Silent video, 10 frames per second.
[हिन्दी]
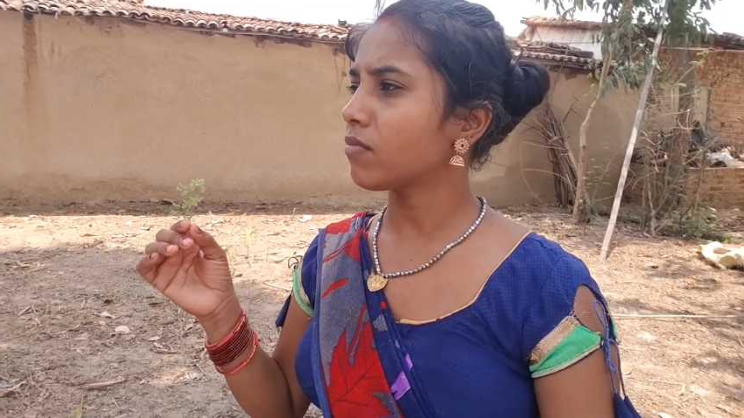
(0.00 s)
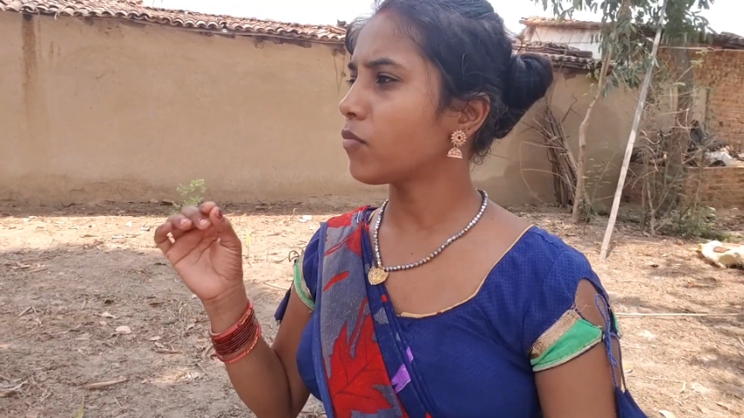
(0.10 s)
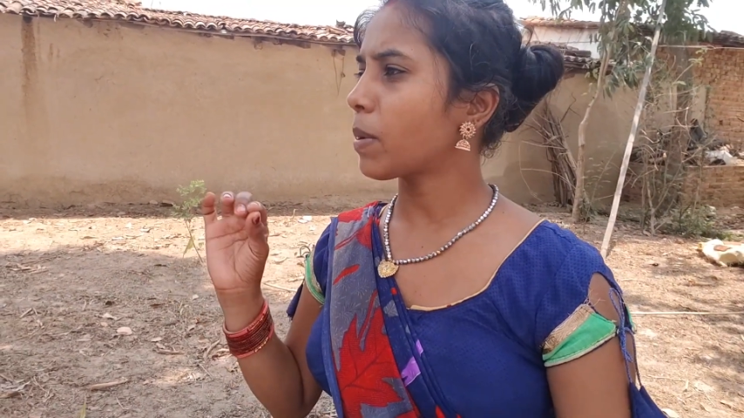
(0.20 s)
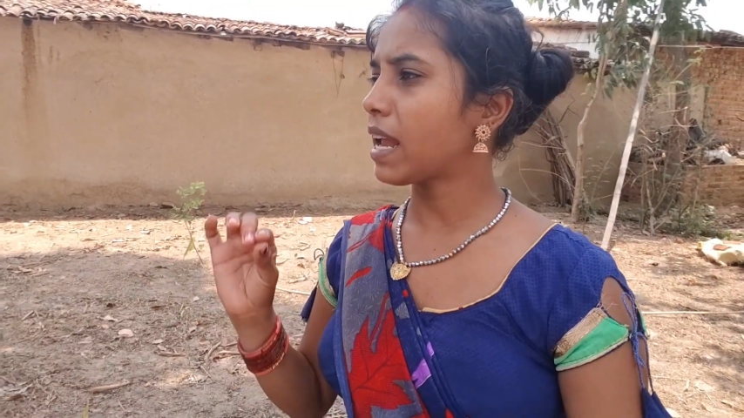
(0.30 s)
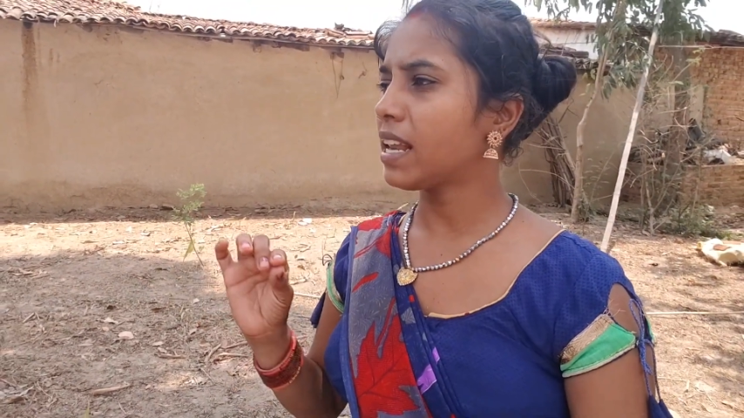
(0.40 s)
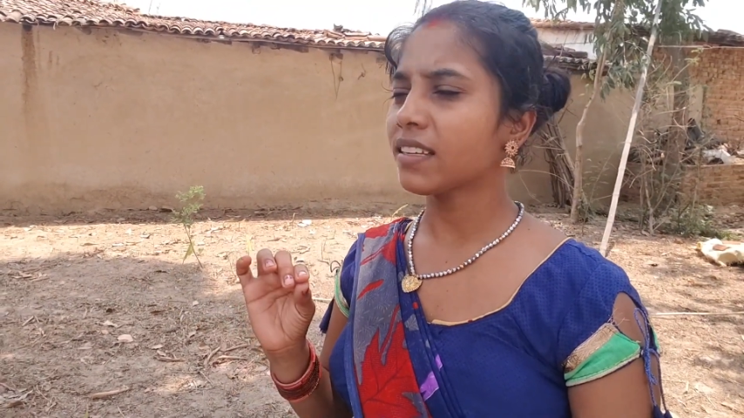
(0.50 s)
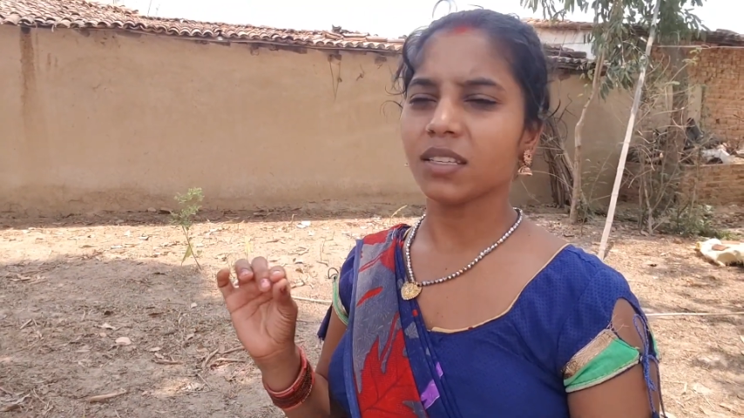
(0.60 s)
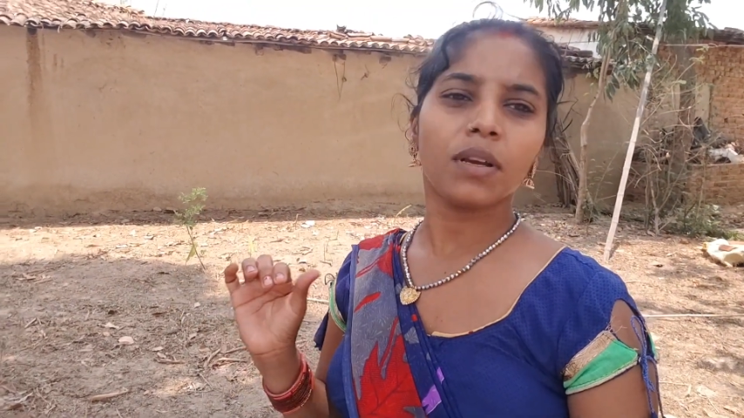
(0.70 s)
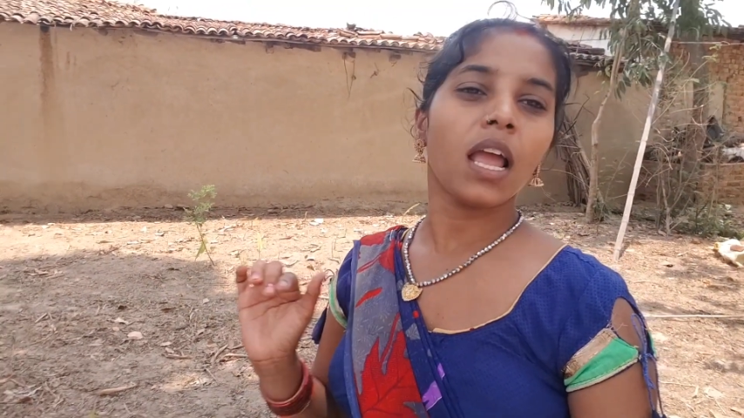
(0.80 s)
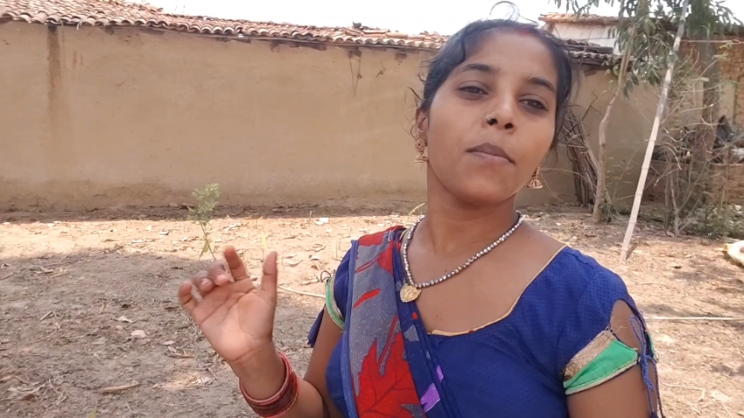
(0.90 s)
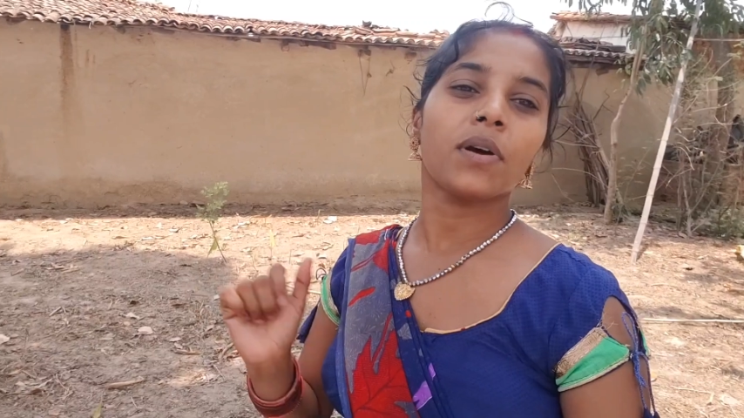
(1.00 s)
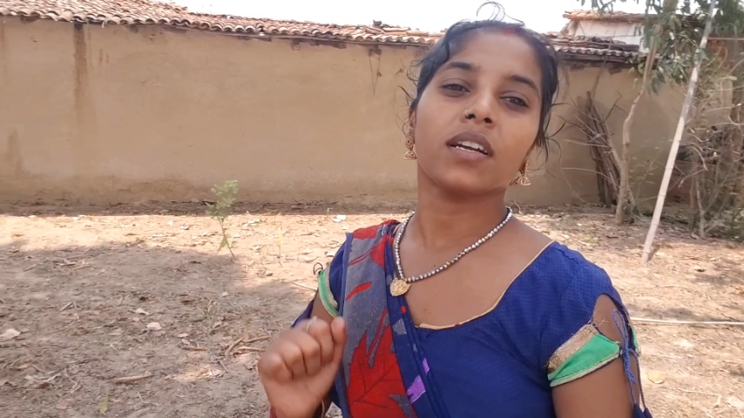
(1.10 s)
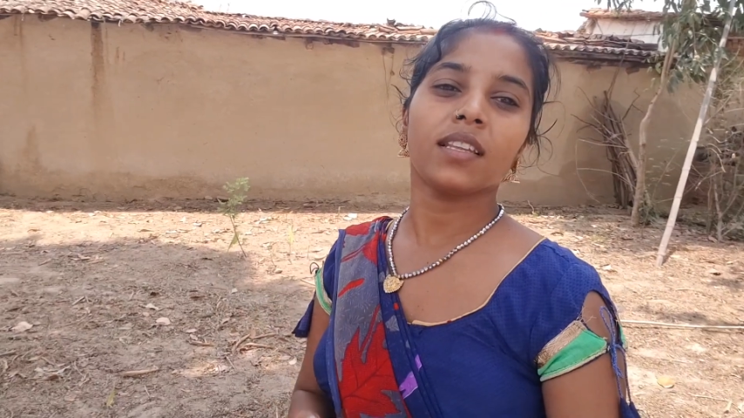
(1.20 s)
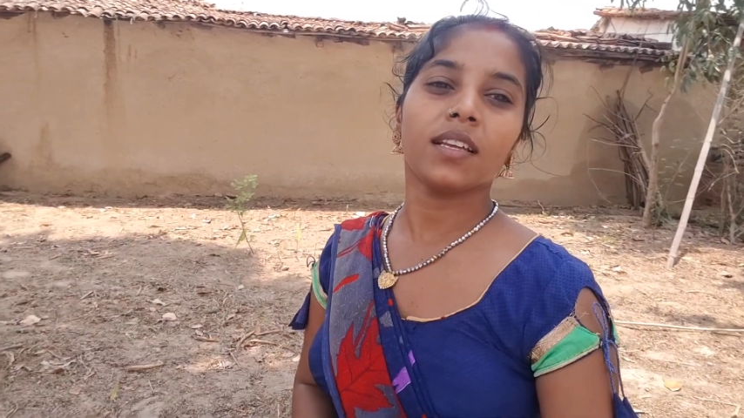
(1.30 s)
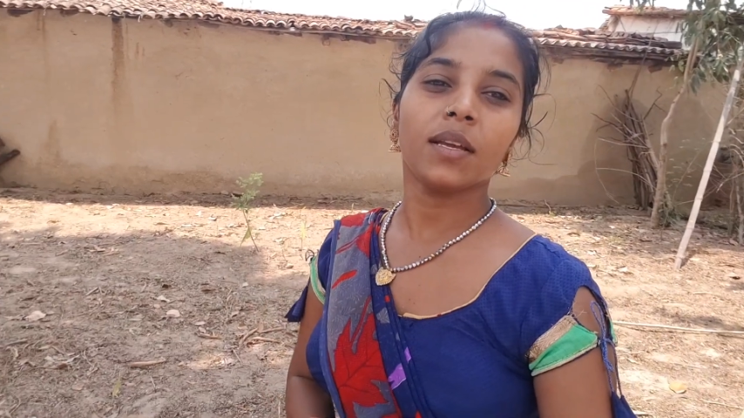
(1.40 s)
मोबाइल ये सब काहे
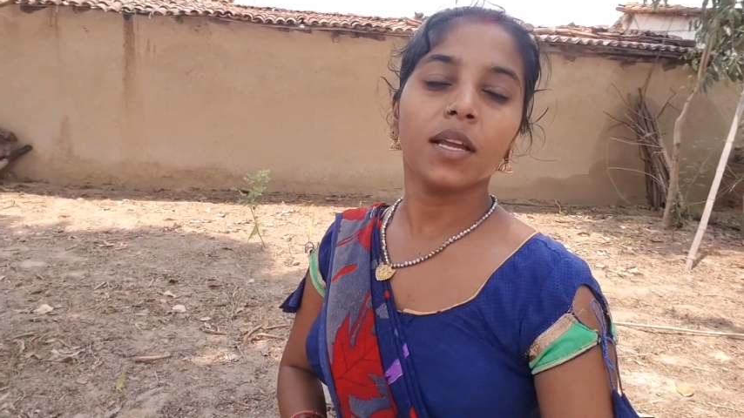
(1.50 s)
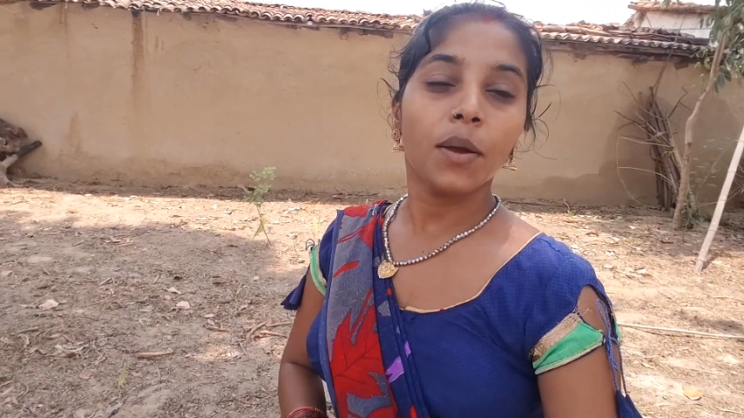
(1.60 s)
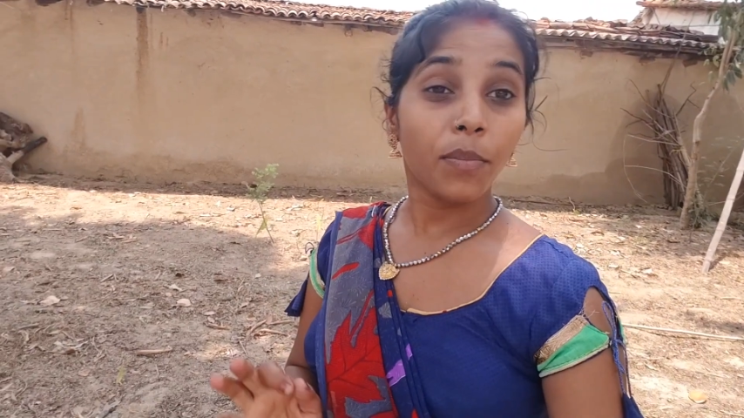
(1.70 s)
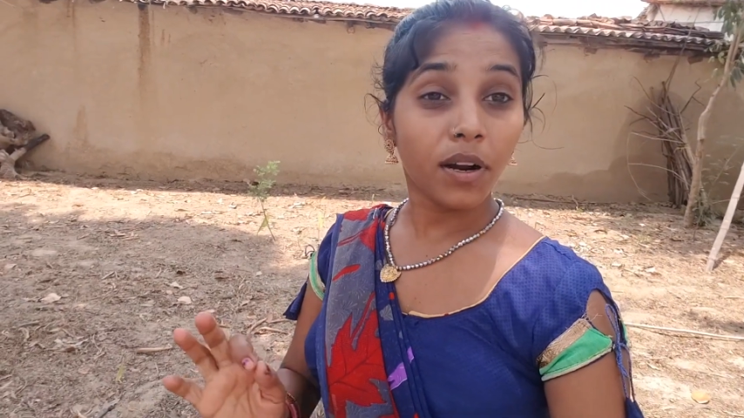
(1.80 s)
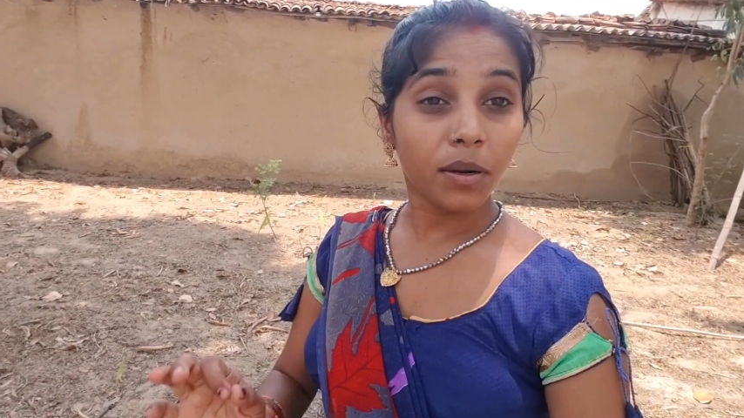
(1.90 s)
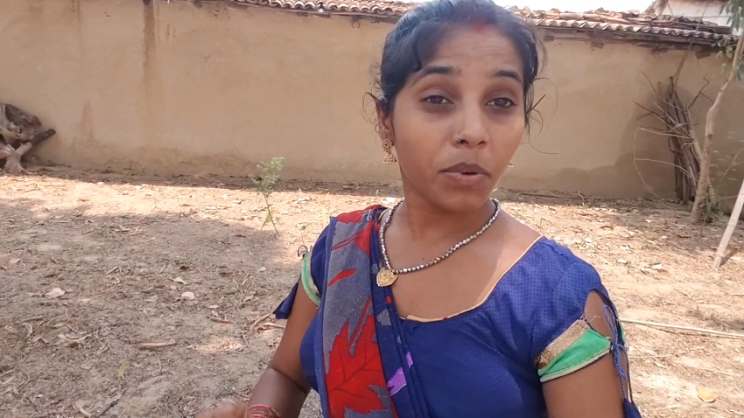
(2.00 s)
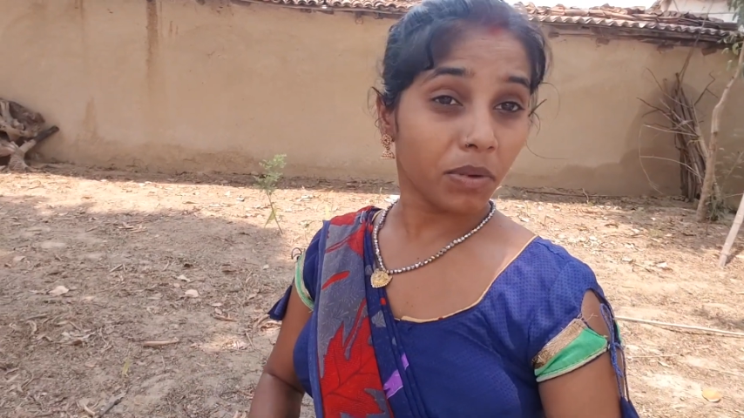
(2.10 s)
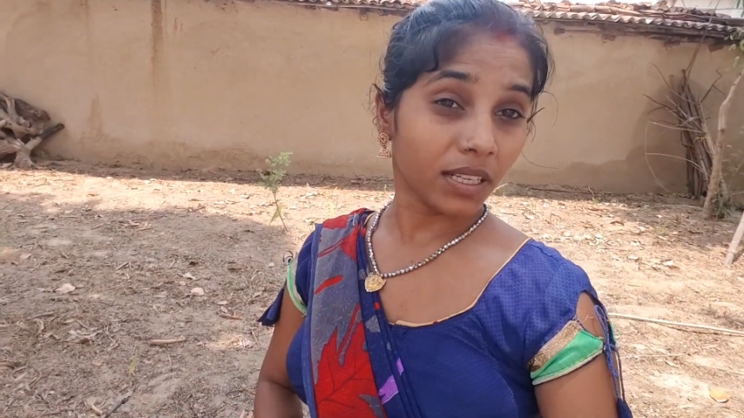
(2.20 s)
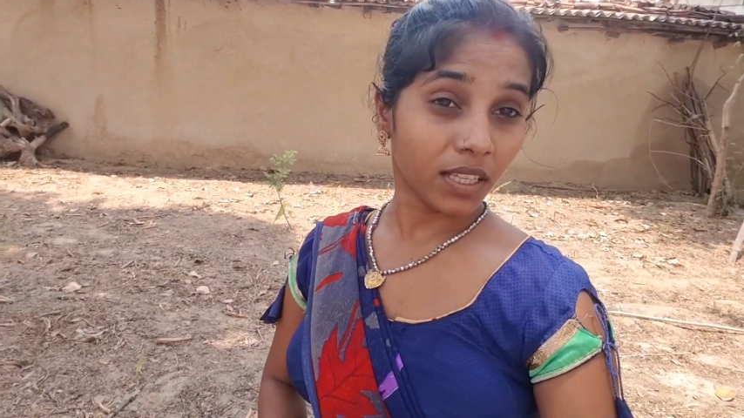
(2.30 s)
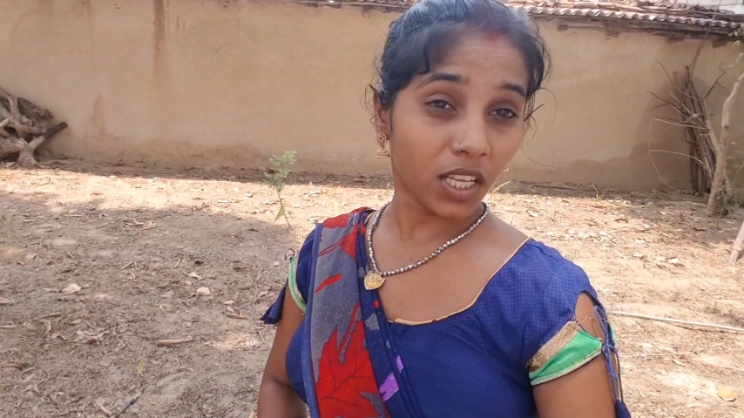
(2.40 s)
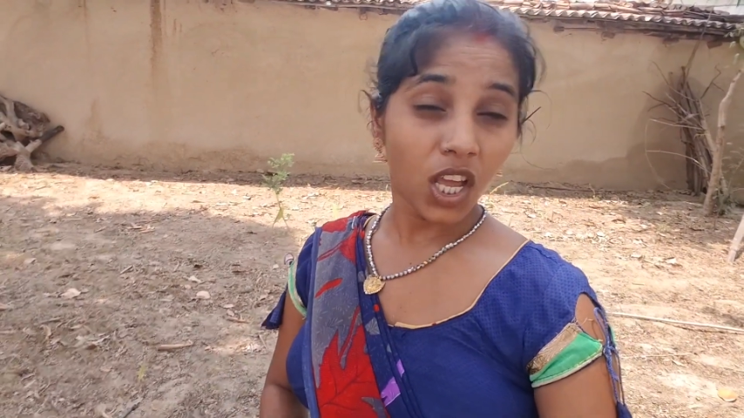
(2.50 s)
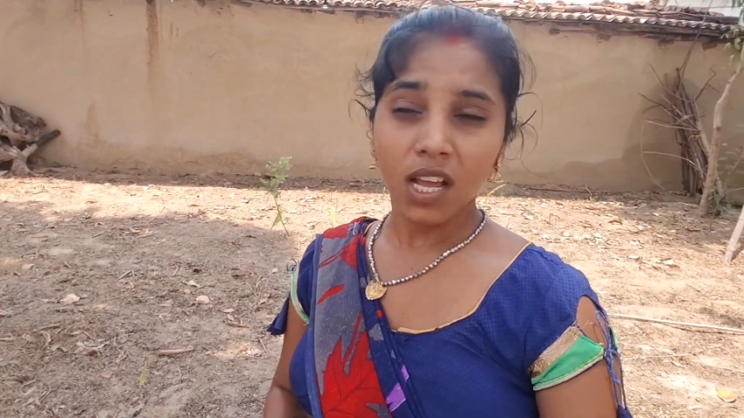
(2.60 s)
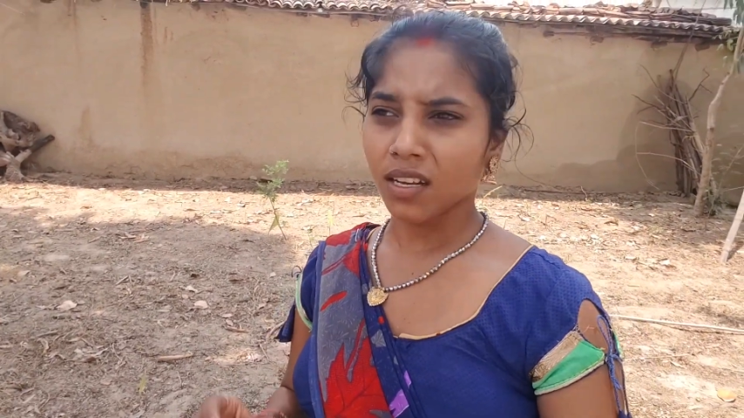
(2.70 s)
पकड़ते हैं पकड़ भी मत करते